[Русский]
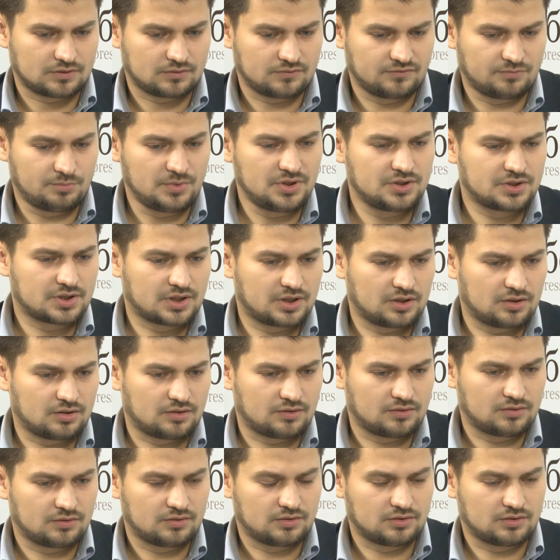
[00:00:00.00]
в
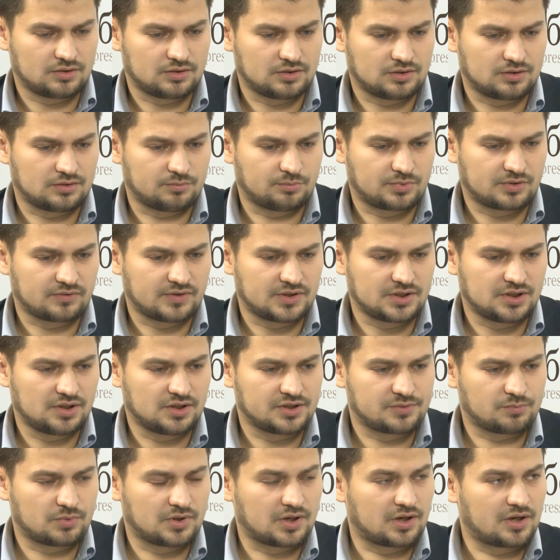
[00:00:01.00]
Минске э,
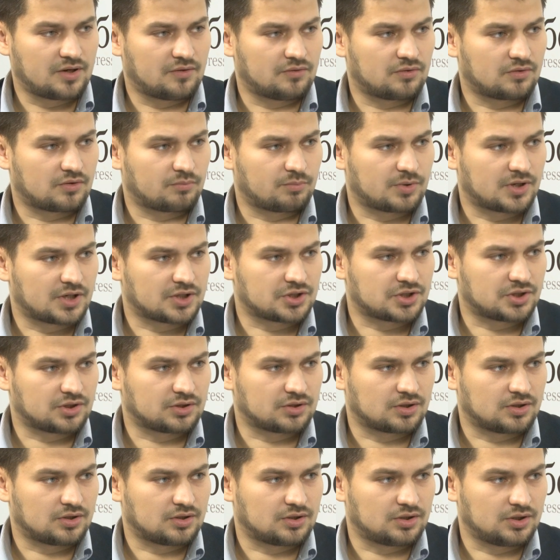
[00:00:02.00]
проводились переговоры
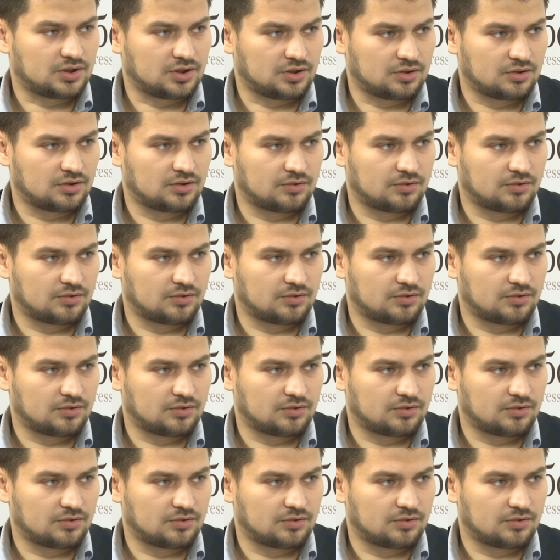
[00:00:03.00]
Порошенко и